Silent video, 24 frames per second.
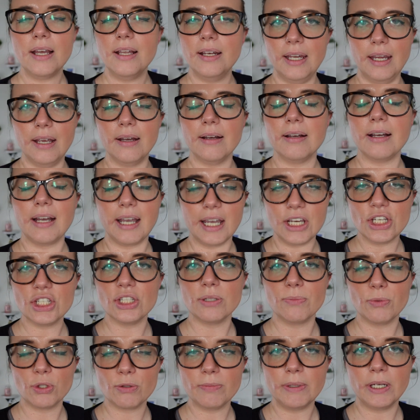Nee,
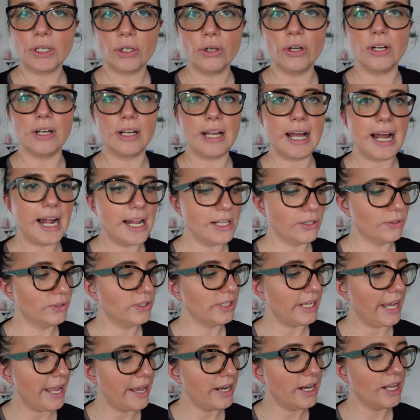rechnen muss man können. Also
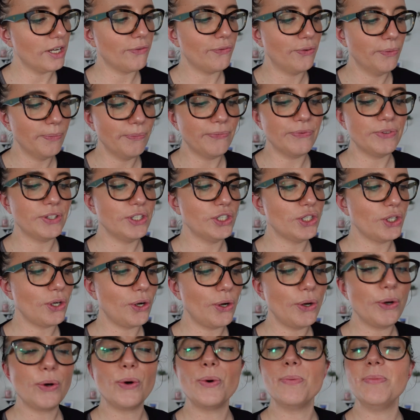350
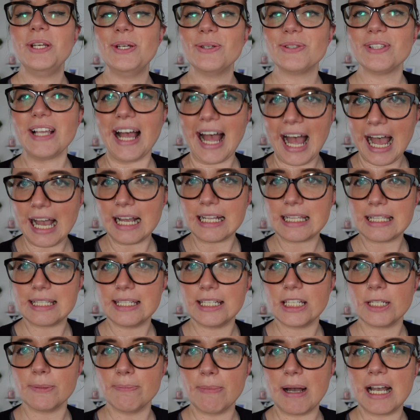Euro minus
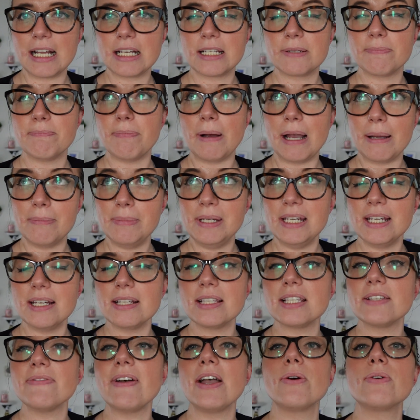80 macht bei
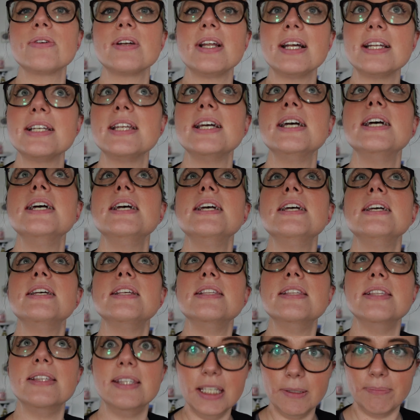mir
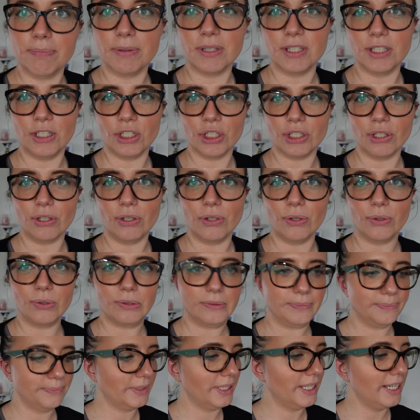270
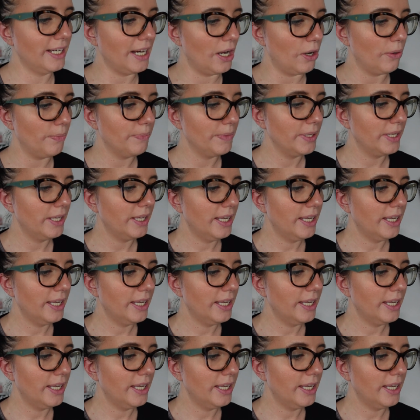Euro. Genau.